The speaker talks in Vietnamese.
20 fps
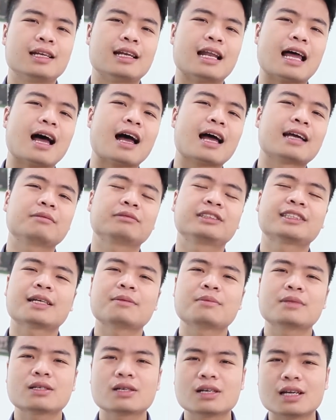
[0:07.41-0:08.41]
là anh
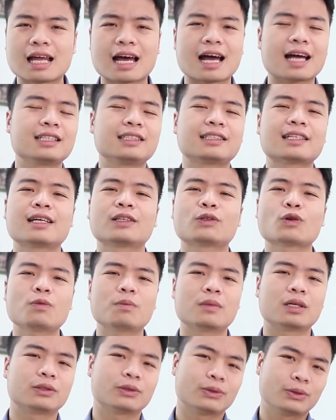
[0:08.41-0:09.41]
trai mưa, là anh trai
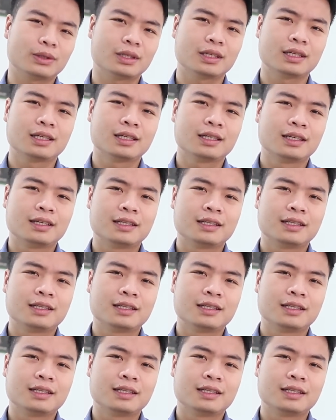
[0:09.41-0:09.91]
tốt mà thôi.